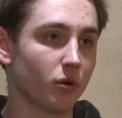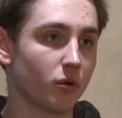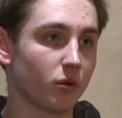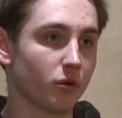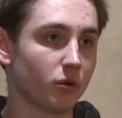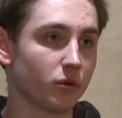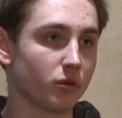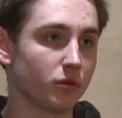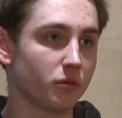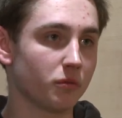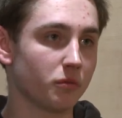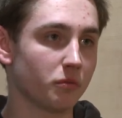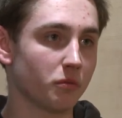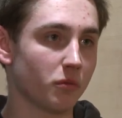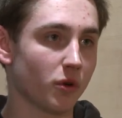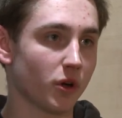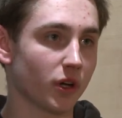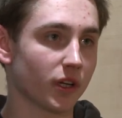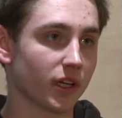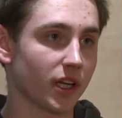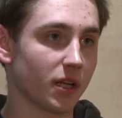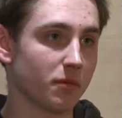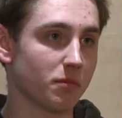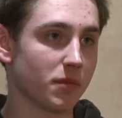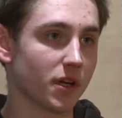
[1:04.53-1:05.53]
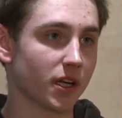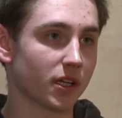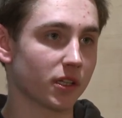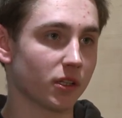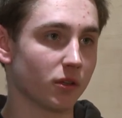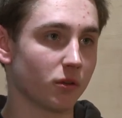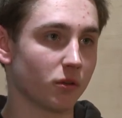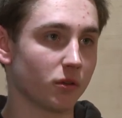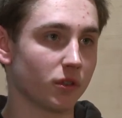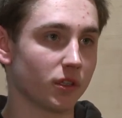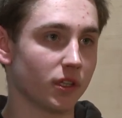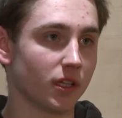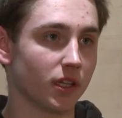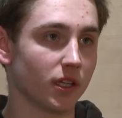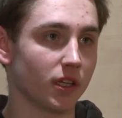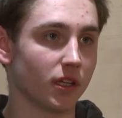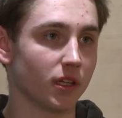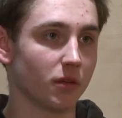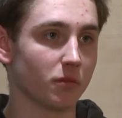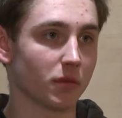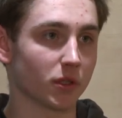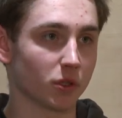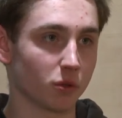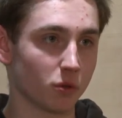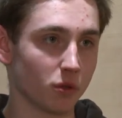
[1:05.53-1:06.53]
und mache nebenbei noch die
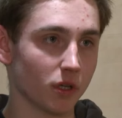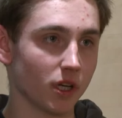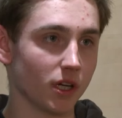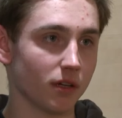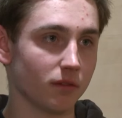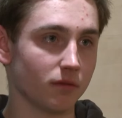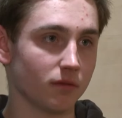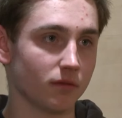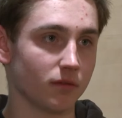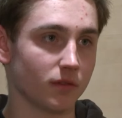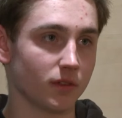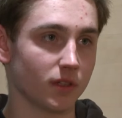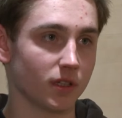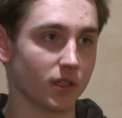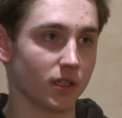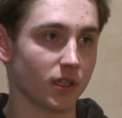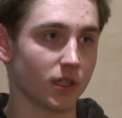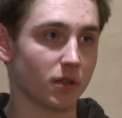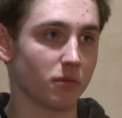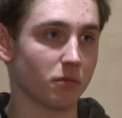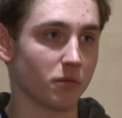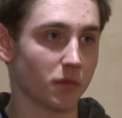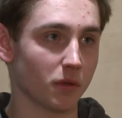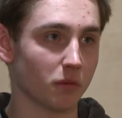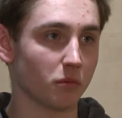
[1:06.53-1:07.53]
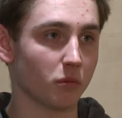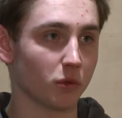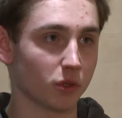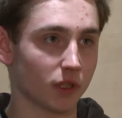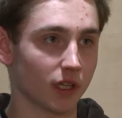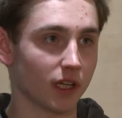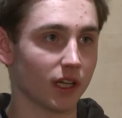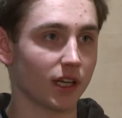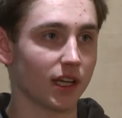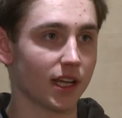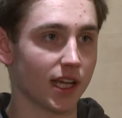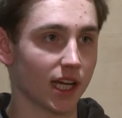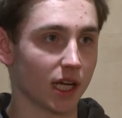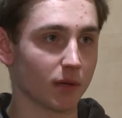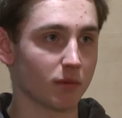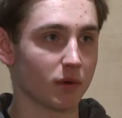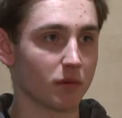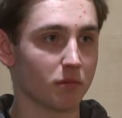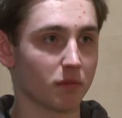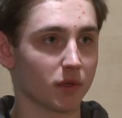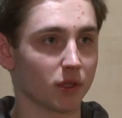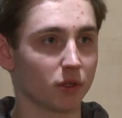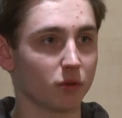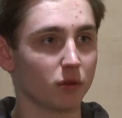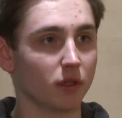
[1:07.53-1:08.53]
Matura, im Modell Lehre
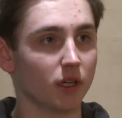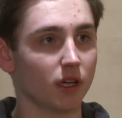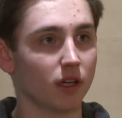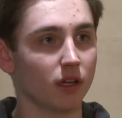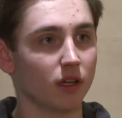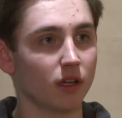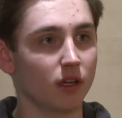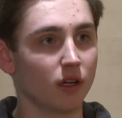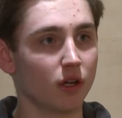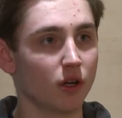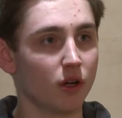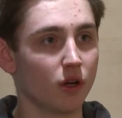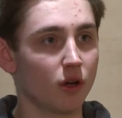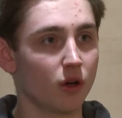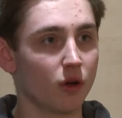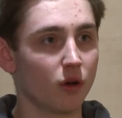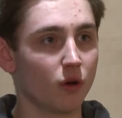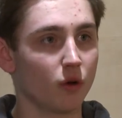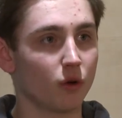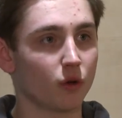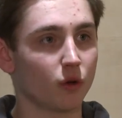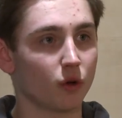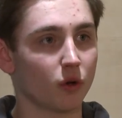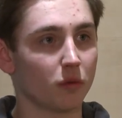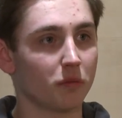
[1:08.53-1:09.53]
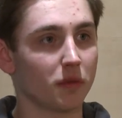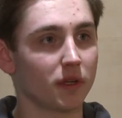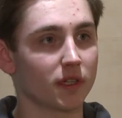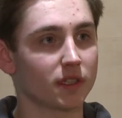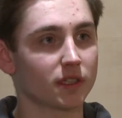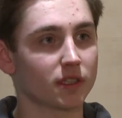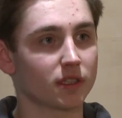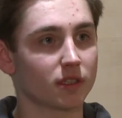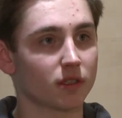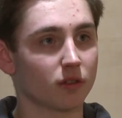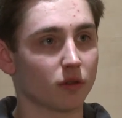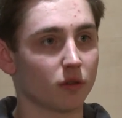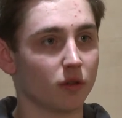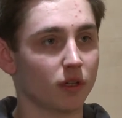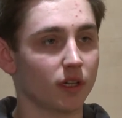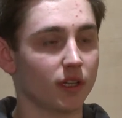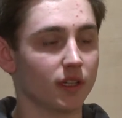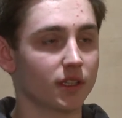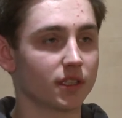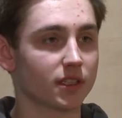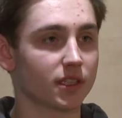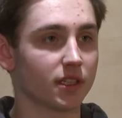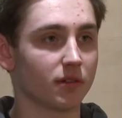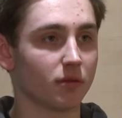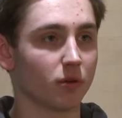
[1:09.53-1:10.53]
mit Matura und habe jetzt da
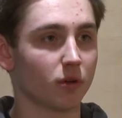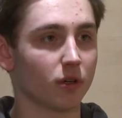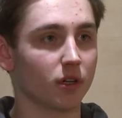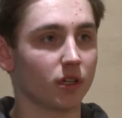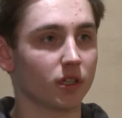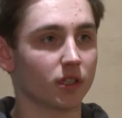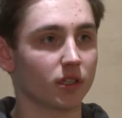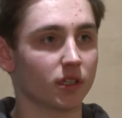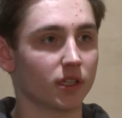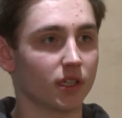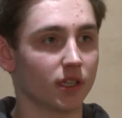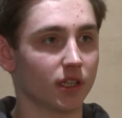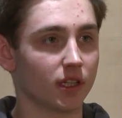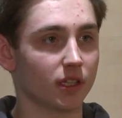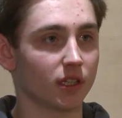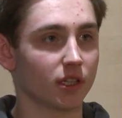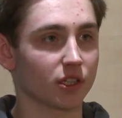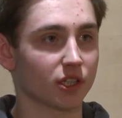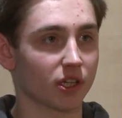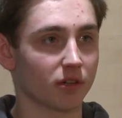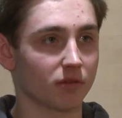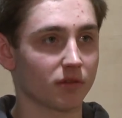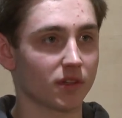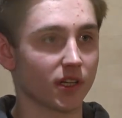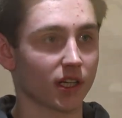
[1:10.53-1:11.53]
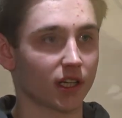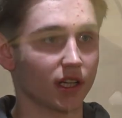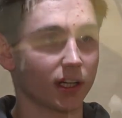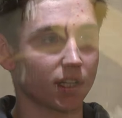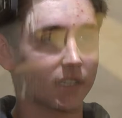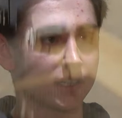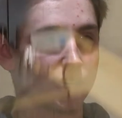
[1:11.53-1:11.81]
letzte Woche die schriftliche